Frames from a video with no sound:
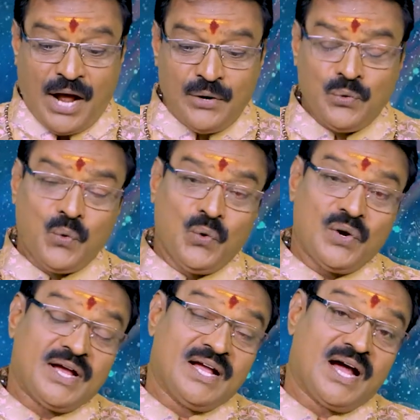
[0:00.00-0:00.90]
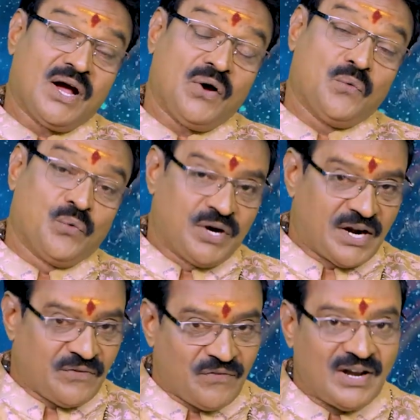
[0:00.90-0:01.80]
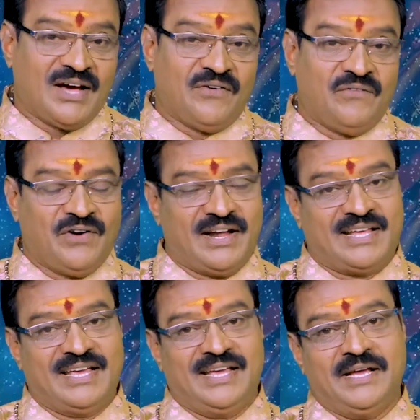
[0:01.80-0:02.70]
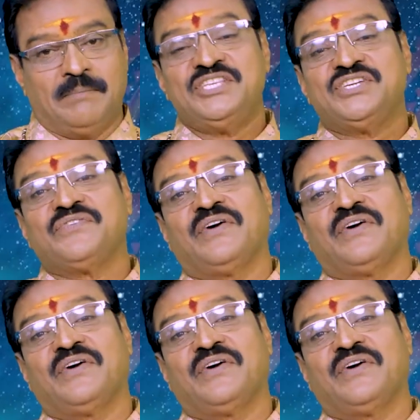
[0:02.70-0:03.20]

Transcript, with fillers: అనుకూలంగా ఉండడం వలన వారికి మంచి